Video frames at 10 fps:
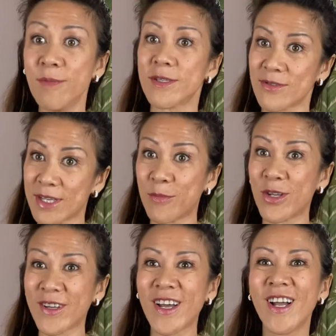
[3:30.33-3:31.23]
parce que ça peut
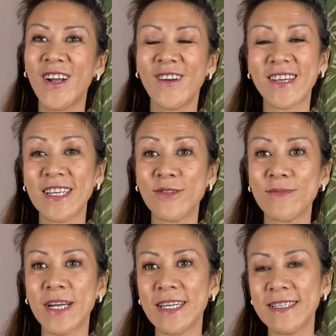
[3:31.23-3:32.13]
être le cas d'une
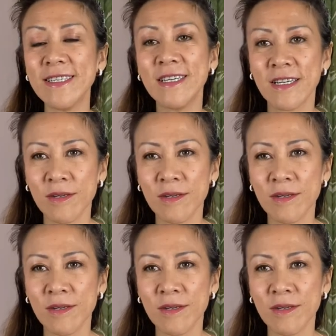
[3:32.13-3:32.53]
maladie,